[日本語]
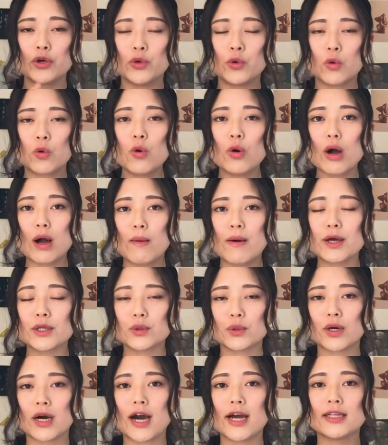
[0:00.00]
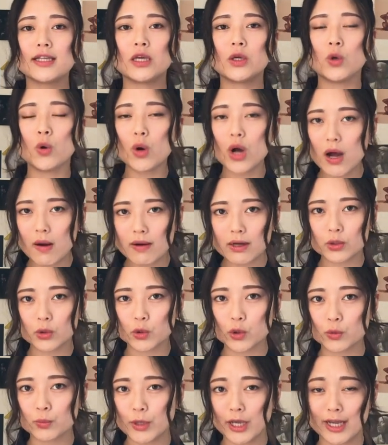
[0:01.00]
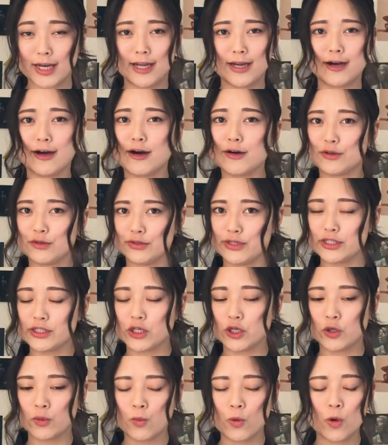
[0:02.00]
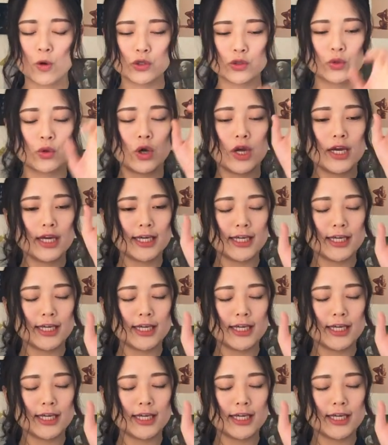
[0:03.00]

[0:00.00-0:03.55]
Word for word: 横川と書いて横川と読むエリアがあるんですけどもその